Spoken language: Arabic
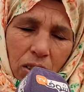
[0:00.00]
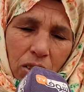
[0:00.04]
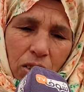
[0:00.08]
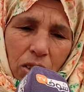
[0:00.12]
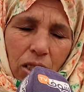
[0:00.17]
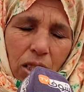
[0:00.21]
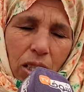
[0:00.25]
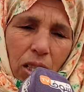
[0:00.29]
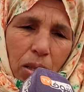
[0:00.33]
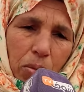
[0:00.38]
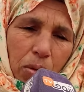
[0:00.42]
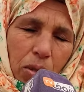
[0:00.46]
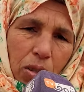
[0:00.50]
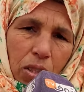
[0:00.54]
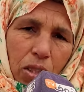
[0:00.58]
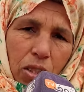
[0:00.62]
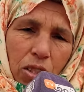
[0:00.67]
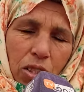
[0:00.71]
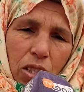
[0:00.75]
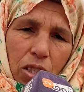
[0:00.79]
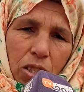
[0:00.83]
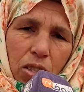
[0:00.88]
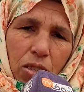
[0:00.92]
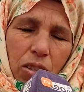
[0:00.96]
جا الكاميكو
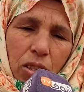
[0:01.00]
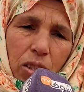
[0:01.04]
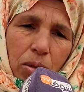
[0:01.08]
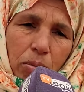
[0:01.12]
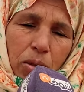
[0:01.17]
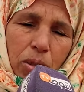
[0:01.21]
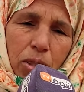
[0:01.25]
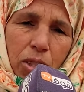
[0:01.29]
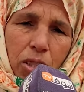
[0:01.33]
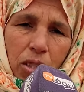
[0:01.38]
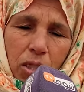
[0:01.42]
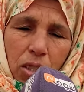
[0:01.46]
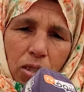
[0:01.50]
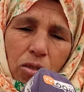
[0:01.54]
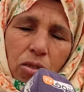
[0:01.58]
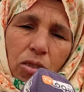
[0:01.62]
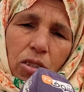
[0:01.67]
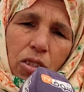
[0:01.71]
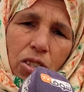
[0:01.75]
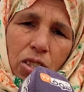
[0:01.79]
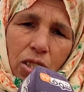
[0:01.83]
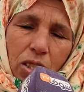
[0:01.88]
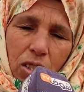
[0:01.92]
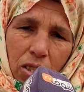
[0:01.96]
تيشارجي حنا ما شفناش
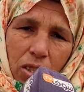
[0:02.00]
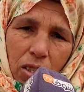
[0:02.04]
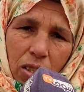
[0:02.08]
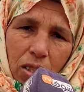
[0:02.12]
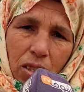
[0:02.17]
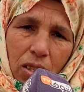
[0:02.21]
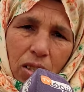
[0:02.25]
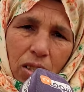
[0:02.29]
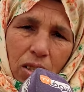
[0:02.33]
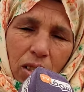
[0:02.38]
شكون يشارجا